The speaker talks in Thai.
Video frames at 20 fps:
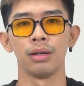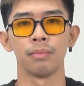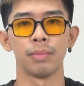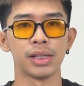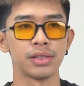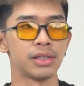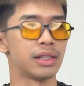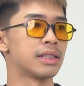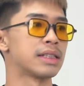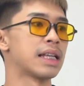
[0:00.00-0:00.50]
ไป
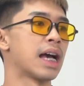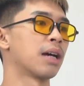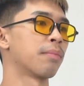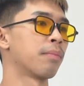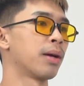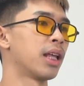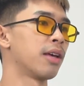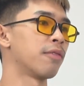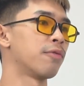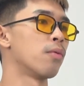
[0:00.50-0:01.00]
จริงจัง
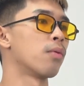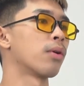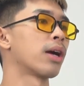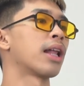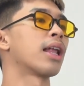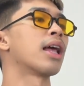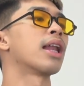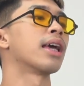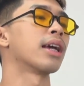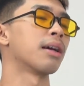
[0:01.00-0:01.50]
ไม่ได้โฟ
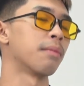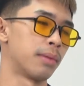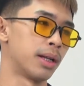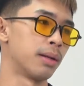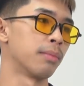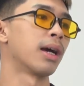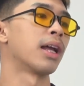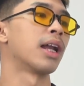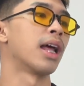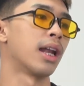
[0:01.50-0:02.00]
กัสอะไรกับมั
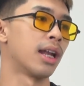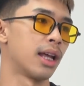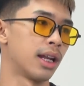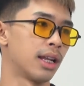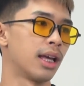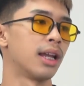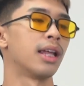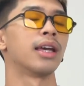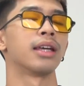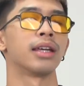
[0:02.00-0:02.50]
นขนาดนั้
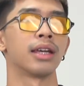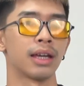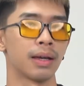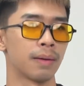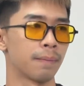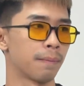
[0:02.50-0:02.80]
นอะไรอย่างเงี้ย